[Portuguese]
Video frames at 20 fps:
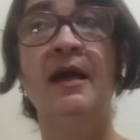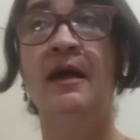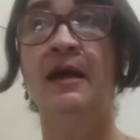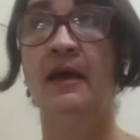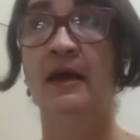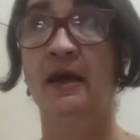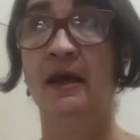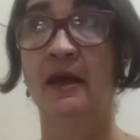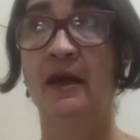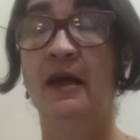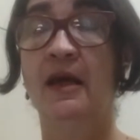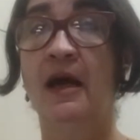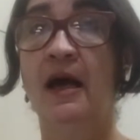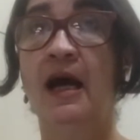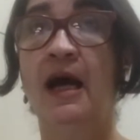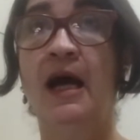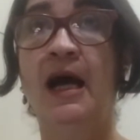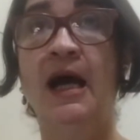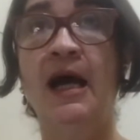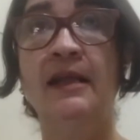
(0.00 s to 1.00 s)
É.
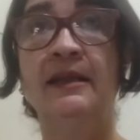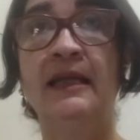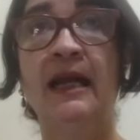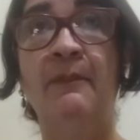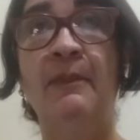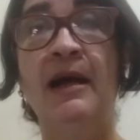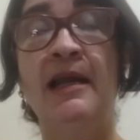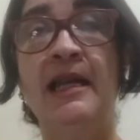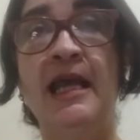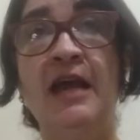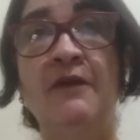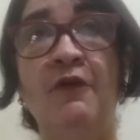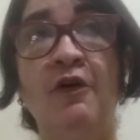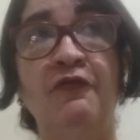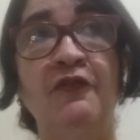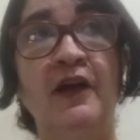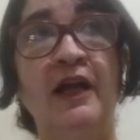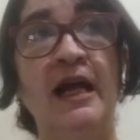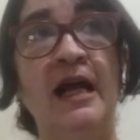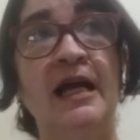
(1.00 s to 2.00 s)
Ah, trabalhei, vou
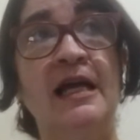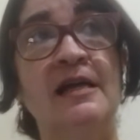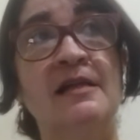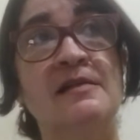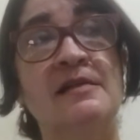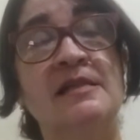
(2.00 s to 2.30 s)
ficar